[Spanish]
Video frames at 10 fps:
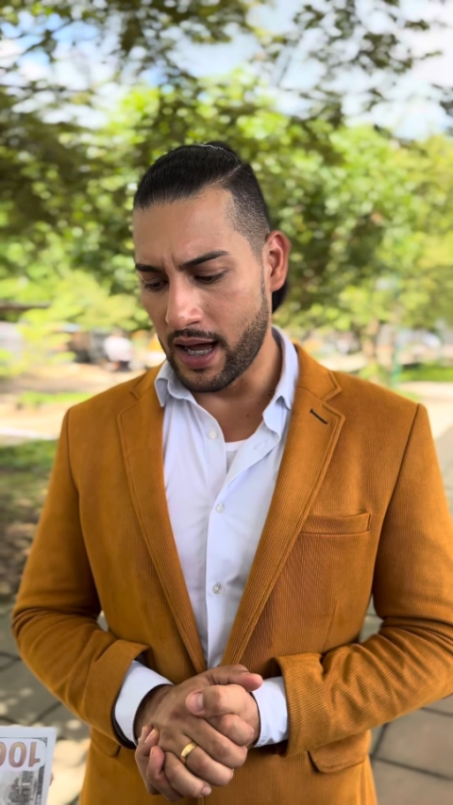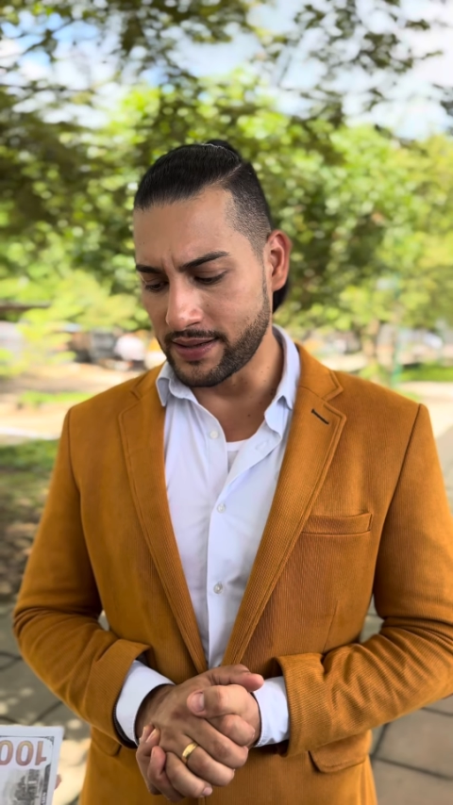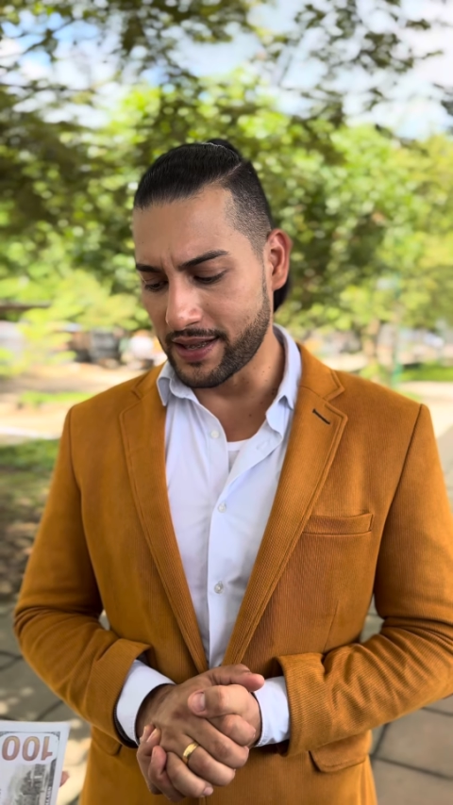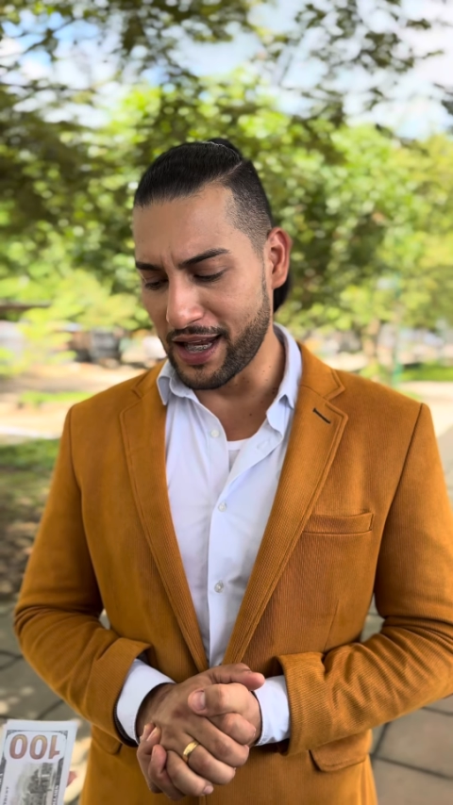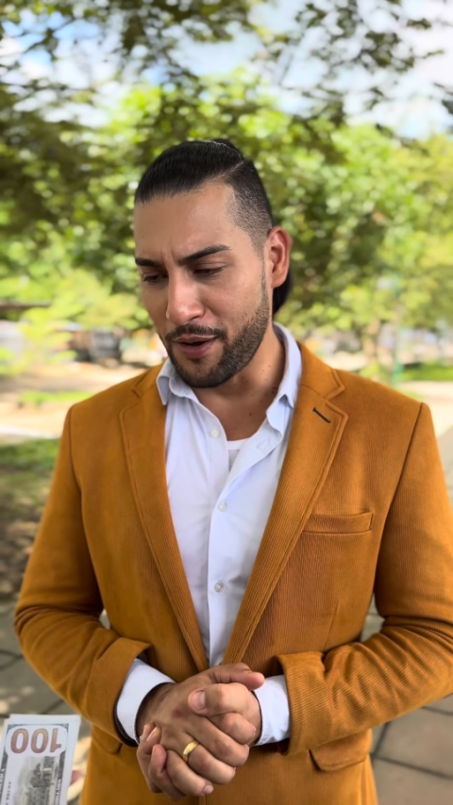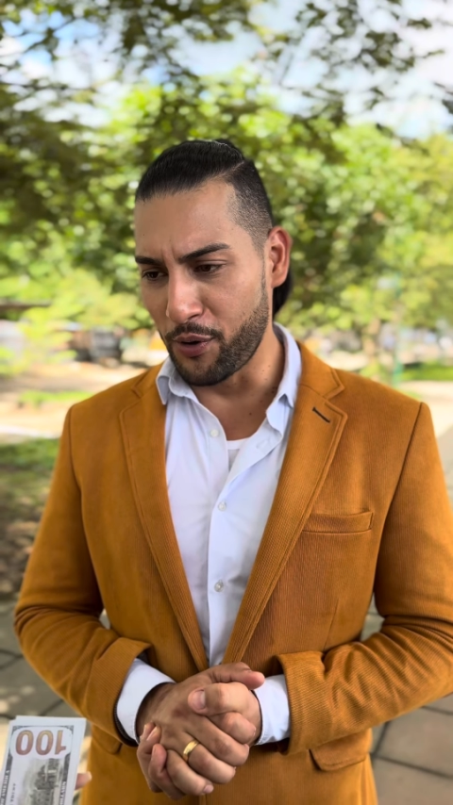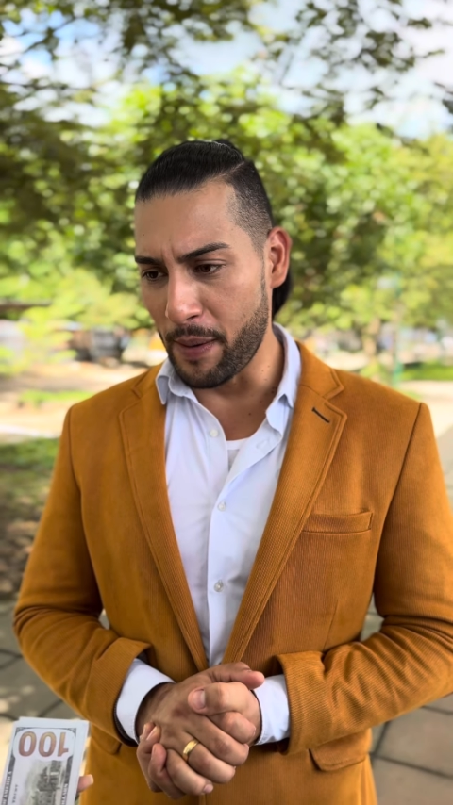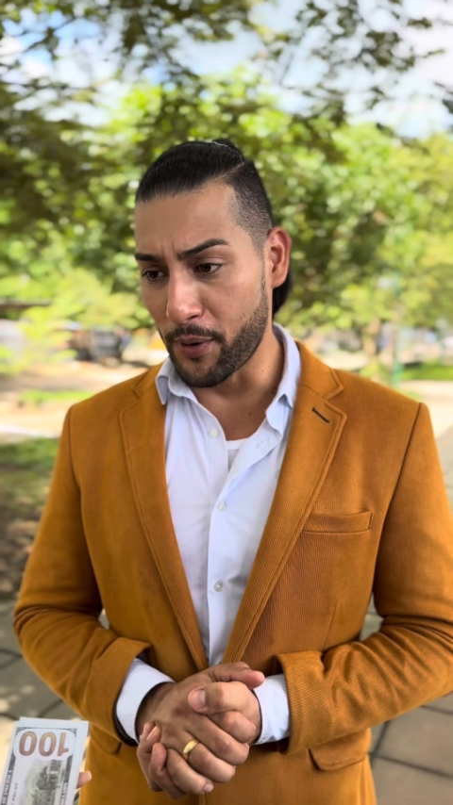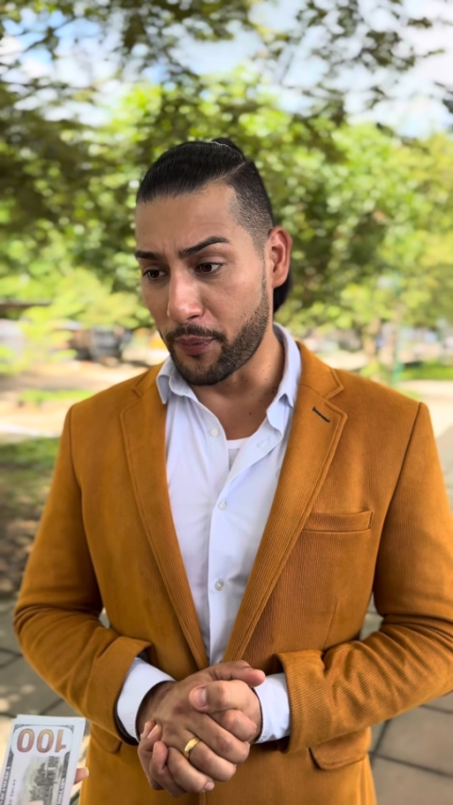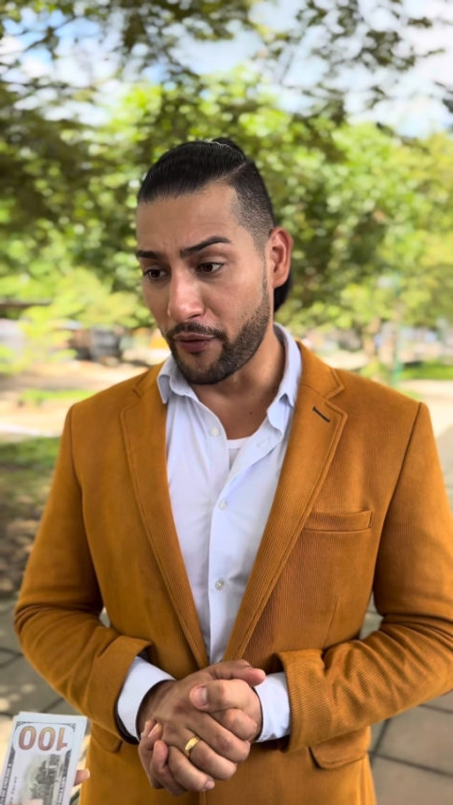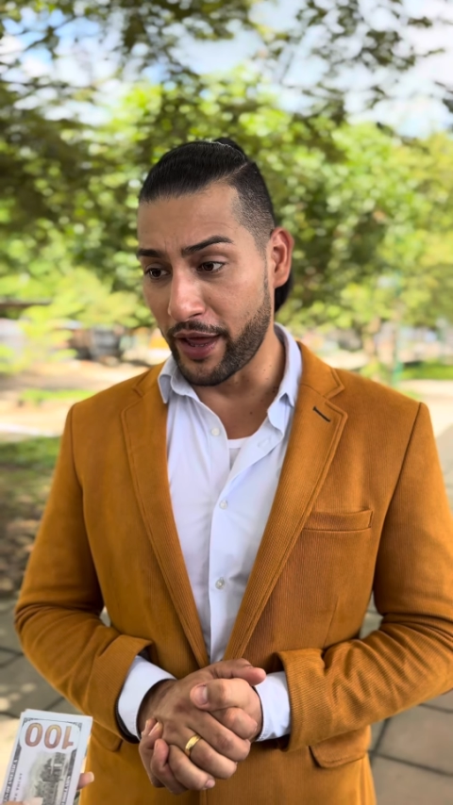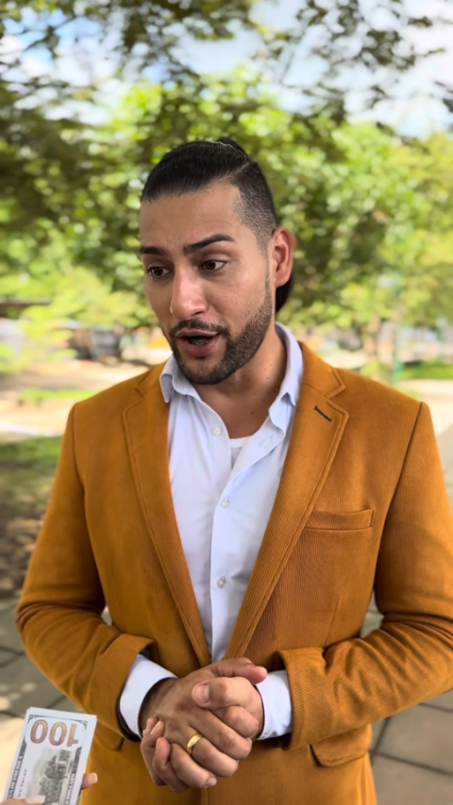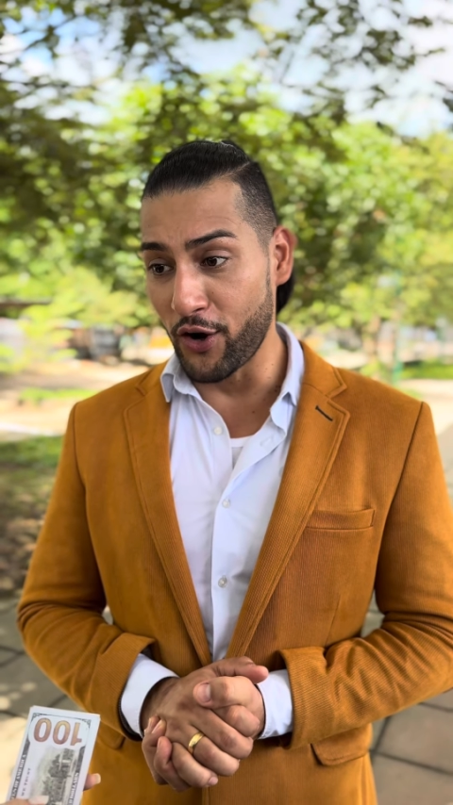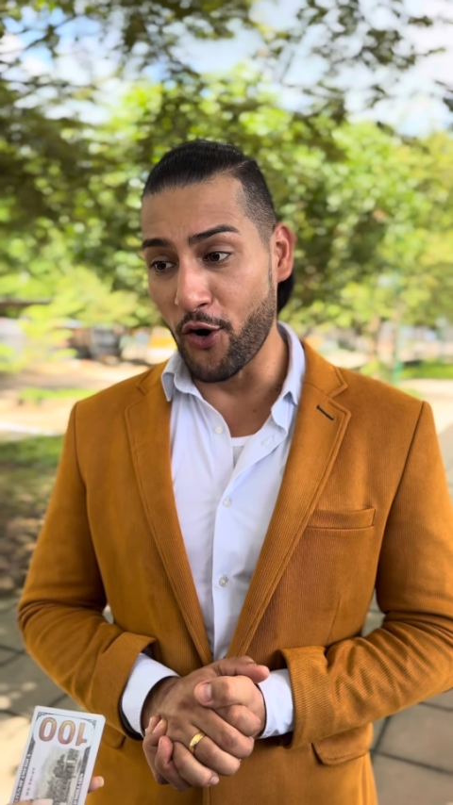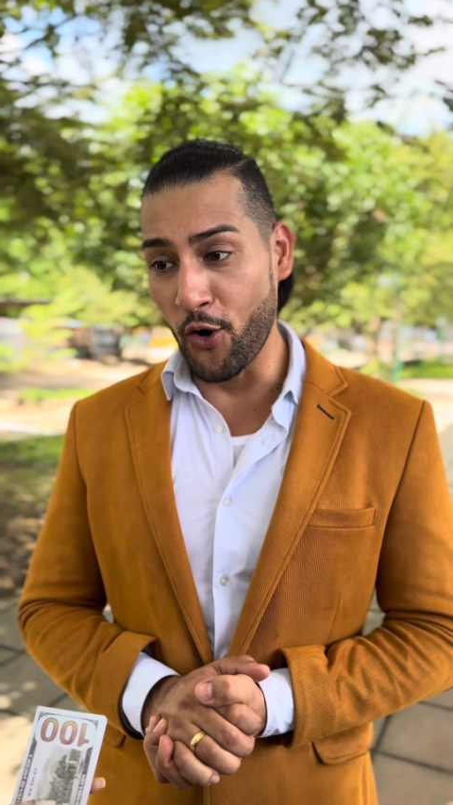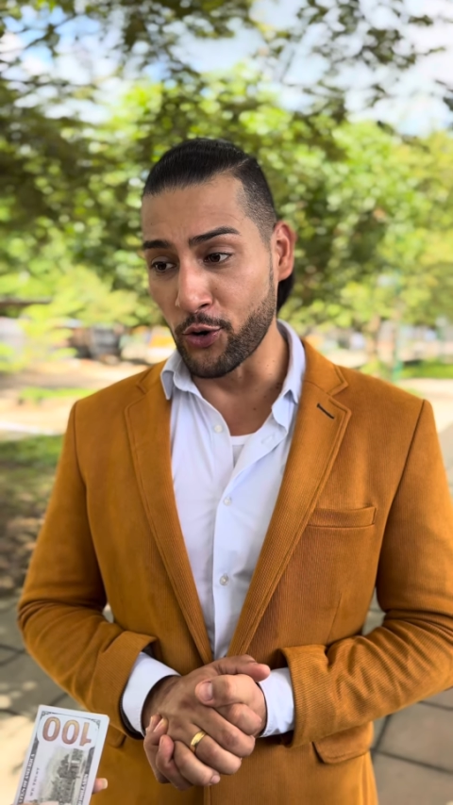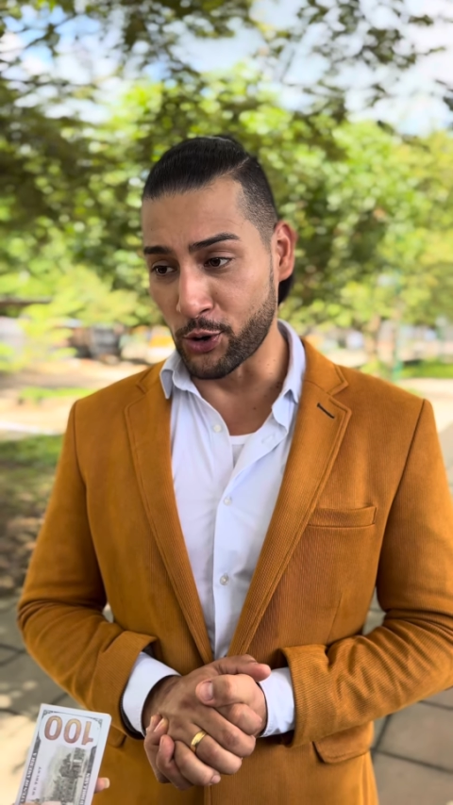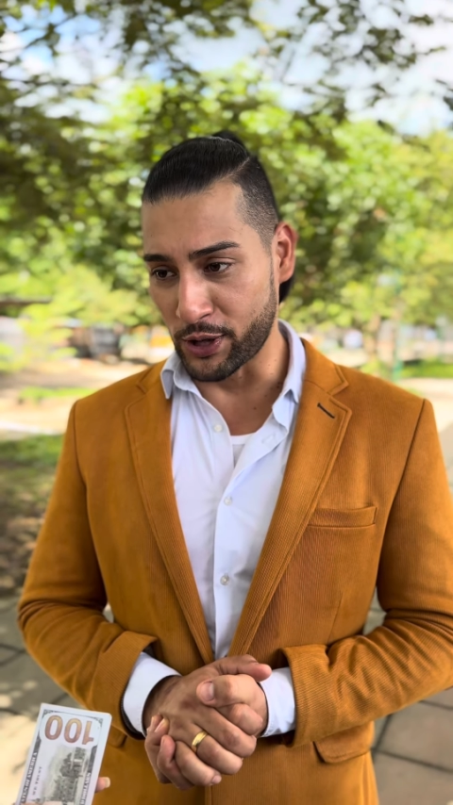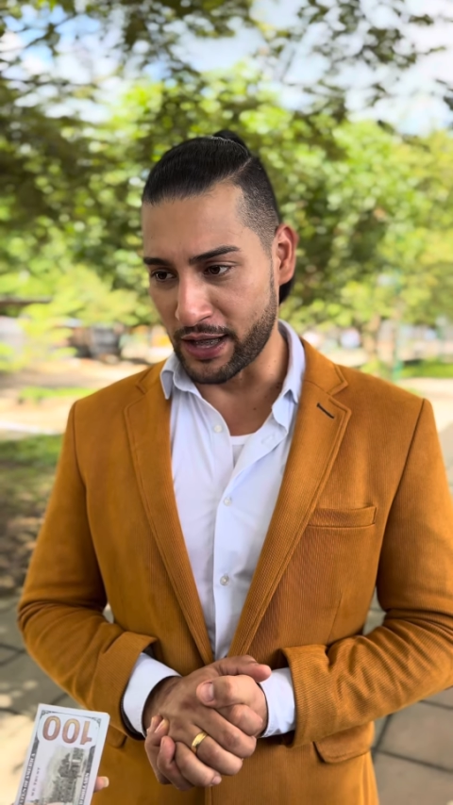Así que les voy a proponer otro